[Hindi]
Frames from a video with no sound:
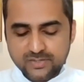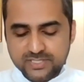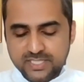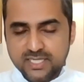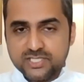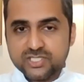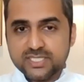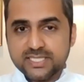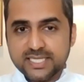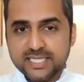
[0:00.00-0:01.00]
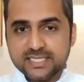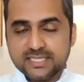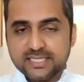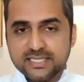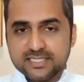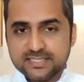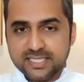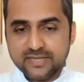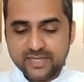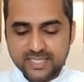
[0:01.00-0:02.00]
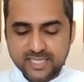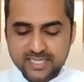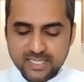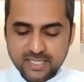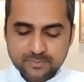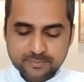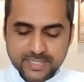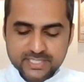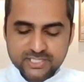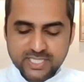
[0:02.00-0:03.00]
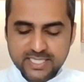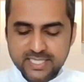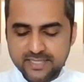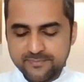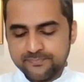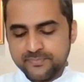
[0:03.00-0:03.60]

तो सहज निरंतर सेवाधारी बन जाएंगे